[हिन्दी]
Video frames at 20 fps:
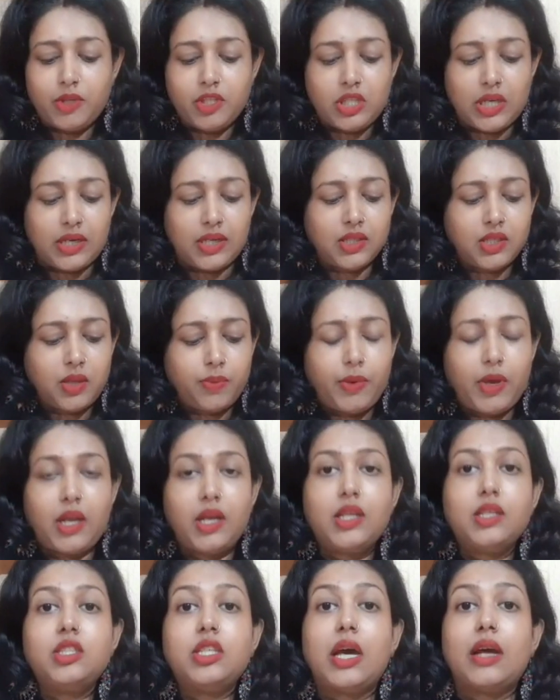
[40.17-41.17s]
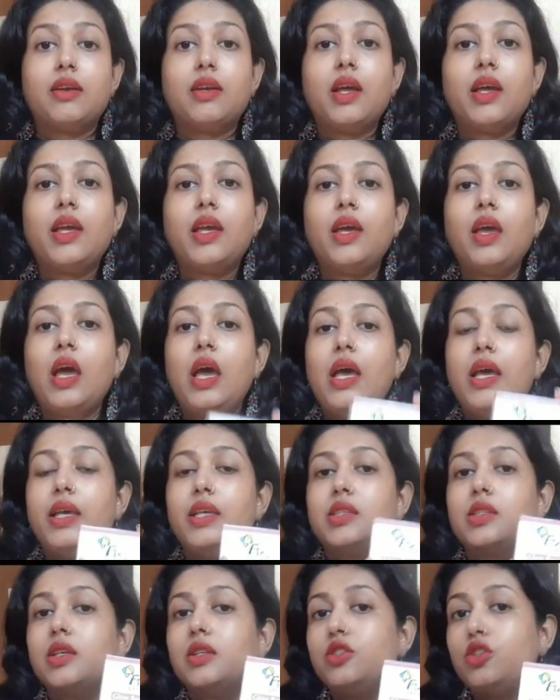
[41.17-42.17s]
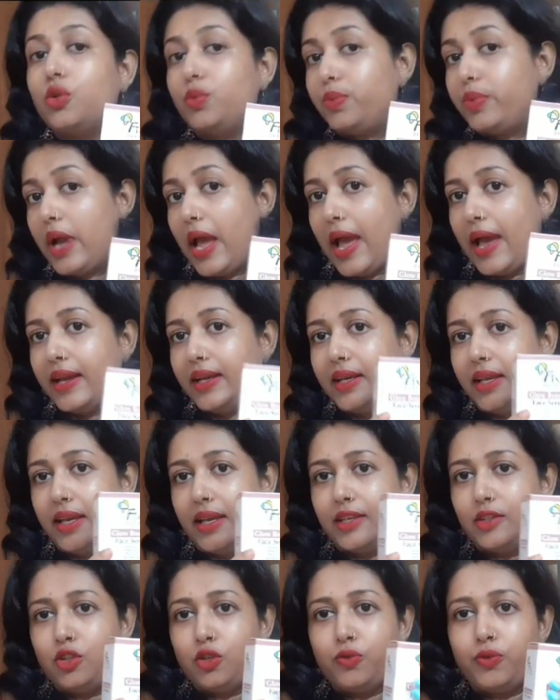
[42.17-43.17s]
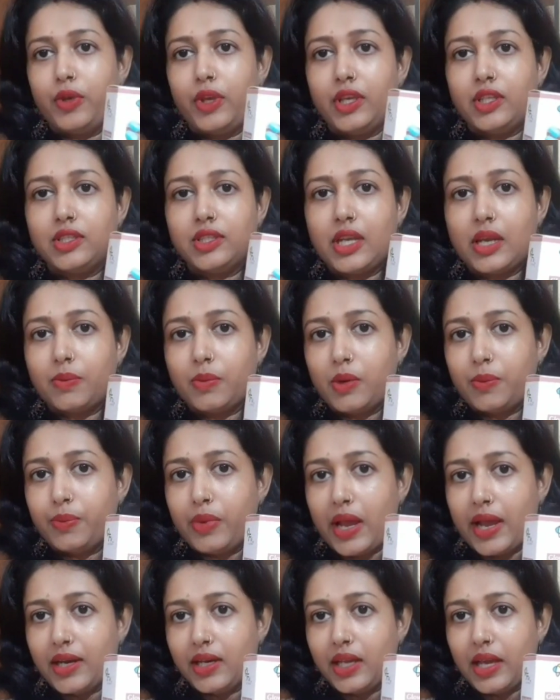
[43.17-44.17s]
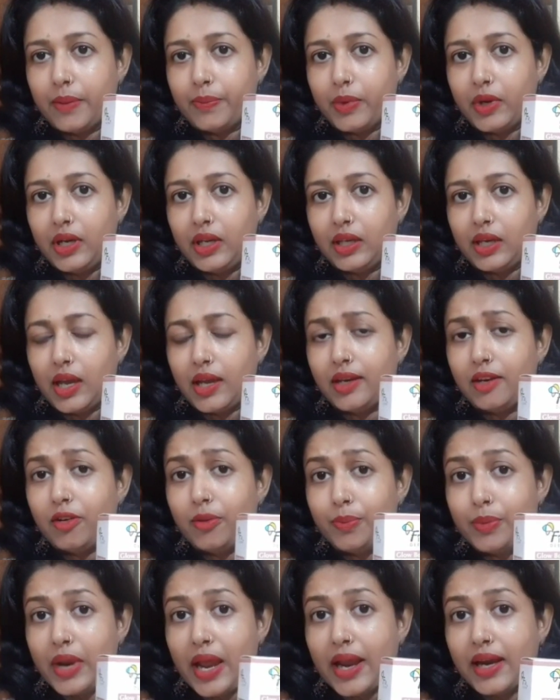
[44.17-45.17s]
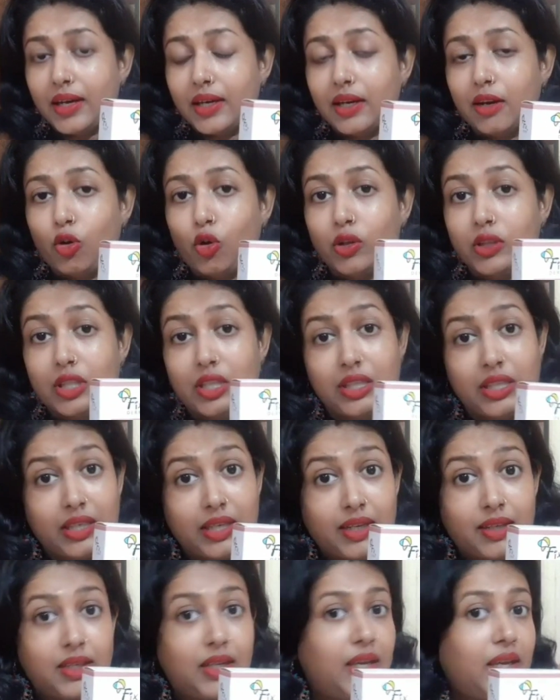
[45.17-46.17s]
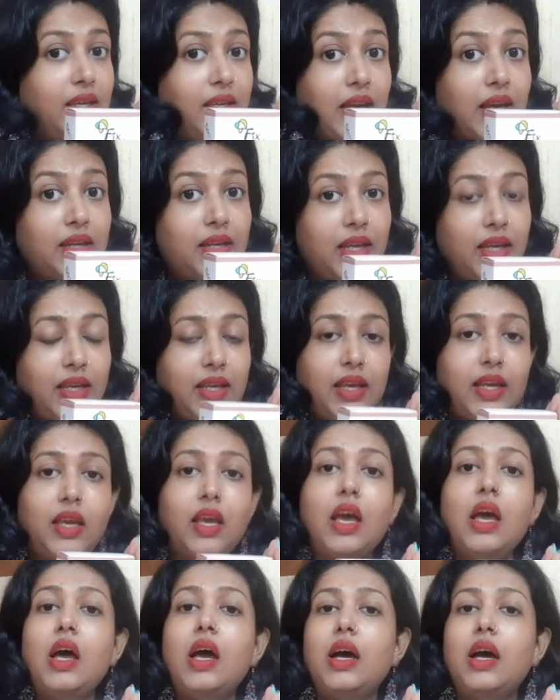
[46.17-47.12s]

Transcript: में जानने से पहले जानना है इसका जो ब्रांड है ये जो फिक्स डर्मा ब्रांड यहाँ पर लिखा है ना ब्रांड ऑथेंटिकेट है या नहीं